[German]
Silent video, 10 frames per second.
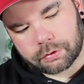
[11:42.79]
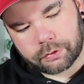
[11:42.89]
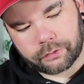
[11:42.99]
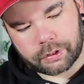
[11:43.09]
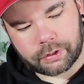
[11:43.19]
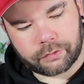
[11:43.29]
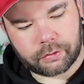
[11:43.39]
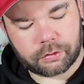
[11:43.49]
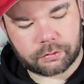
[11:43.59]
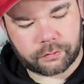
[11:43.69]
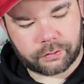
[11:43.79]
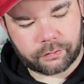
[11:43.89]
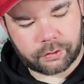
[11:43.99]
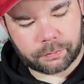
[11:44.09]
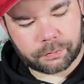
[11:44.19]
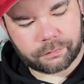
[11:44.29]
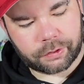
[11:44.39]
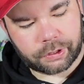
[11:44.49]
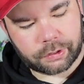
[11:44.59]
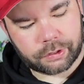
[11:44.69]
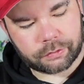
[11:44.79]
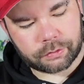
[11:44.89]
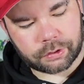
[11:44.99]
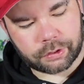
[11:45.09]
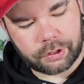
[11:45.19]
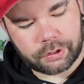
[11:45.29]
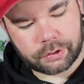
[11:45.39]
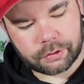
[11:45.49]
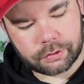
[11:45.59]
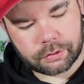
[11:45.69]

Ist der jetzt auch grundsätzlich beweglich oder nicht?